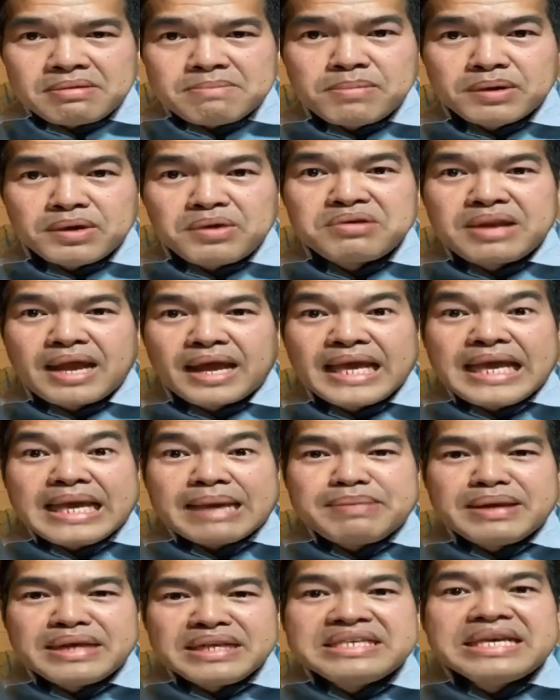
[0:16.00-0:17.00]
mà nước đại
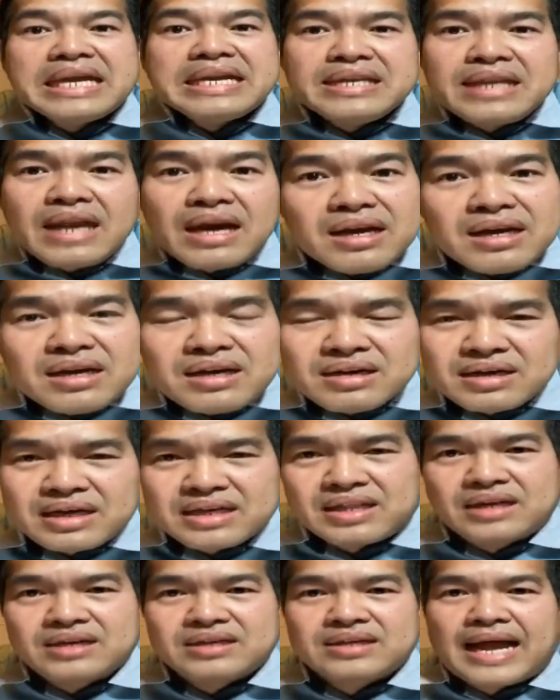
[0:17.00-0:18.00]
kim nhân dân đơ cái
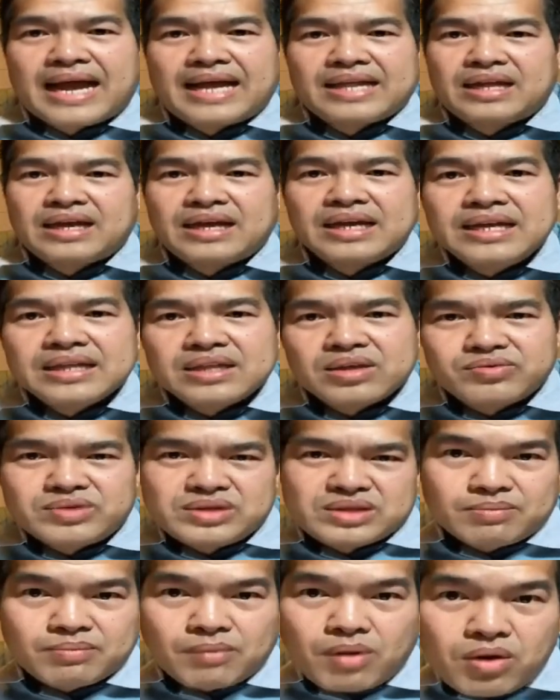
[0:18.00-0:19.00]
thời ca như từ với
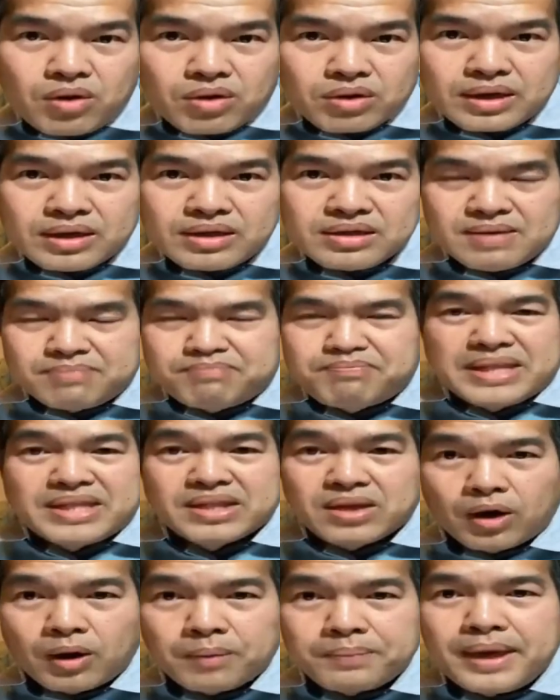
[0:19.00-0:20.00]
từ mốt nó dùng bạch
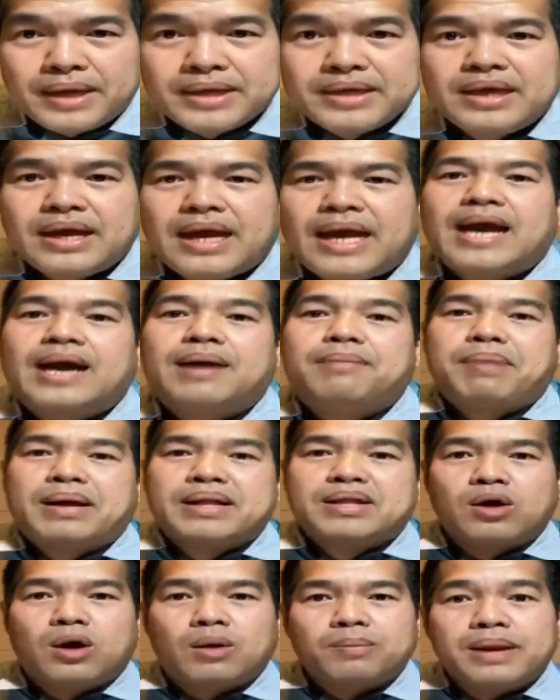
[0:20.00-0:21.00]
thộp đây à bạch
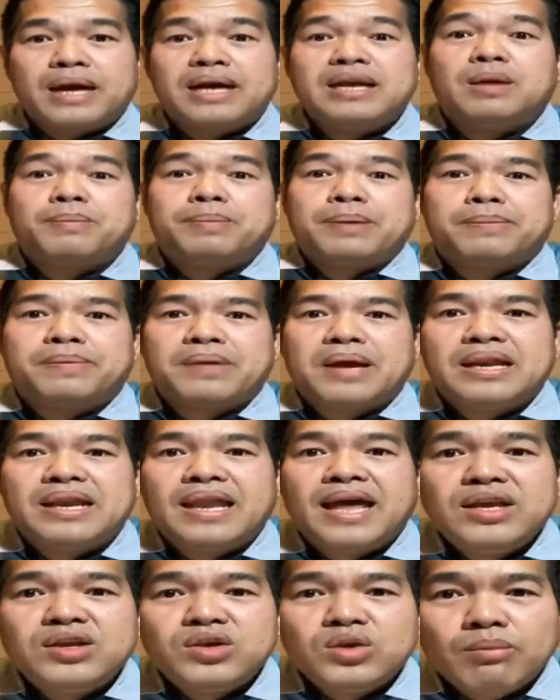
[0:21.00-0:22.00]
thộp đấy đọc đây
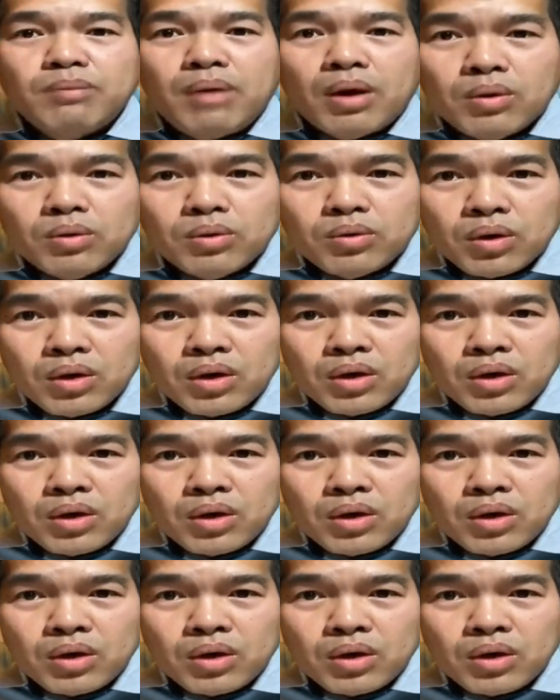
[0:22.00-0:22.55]
lấy zoom hu